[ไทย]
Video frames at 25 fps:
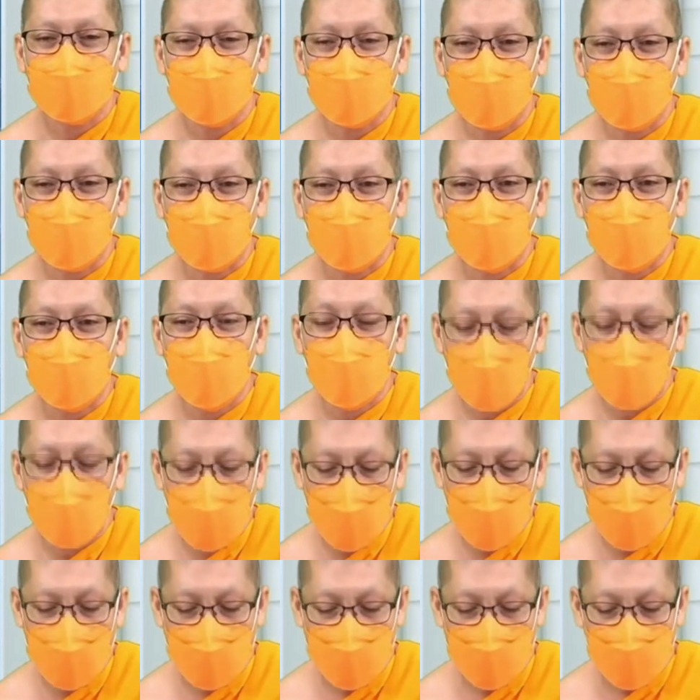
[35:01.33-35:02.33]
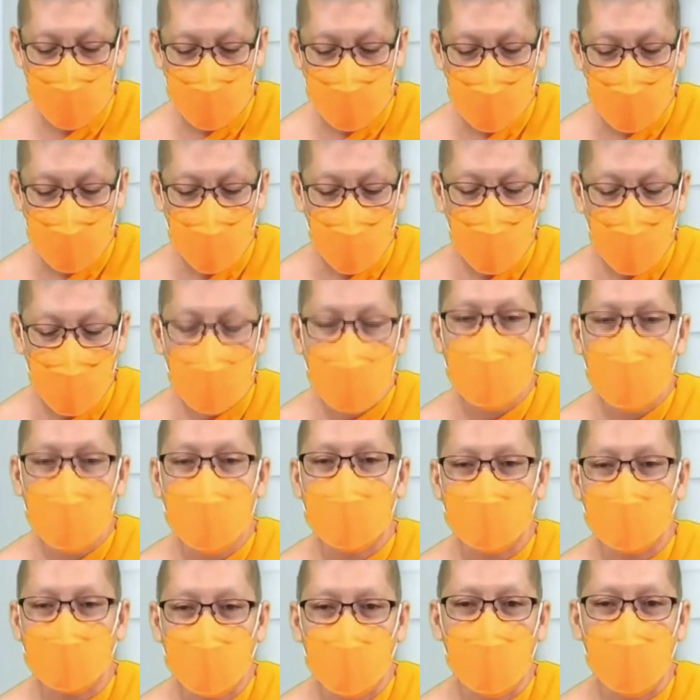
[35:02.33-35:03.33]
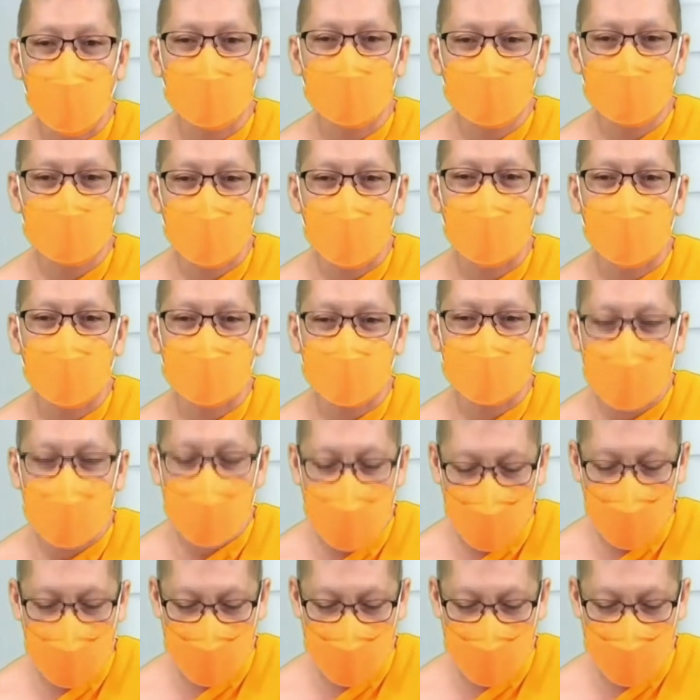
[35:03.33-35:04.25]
วข้อว่าว่านอนสอนง่าย